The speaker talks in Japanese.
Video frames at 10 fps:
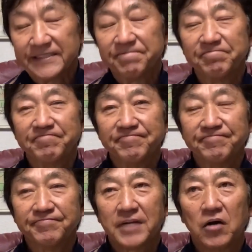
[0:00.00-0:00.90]
う
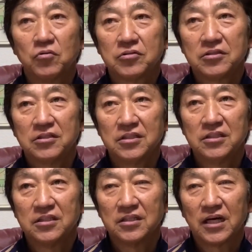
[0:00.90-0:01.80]
んまあ本当に
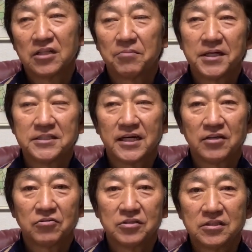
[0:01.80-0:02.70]
いいアドバイザーが
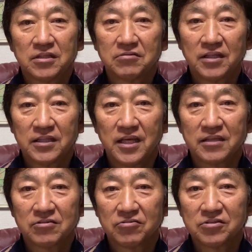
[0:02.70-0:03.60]
横にいてくれて
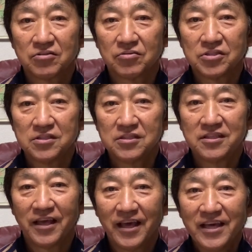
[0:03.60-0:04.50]
その人を信じ
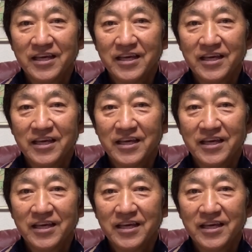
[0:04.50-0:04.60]
て、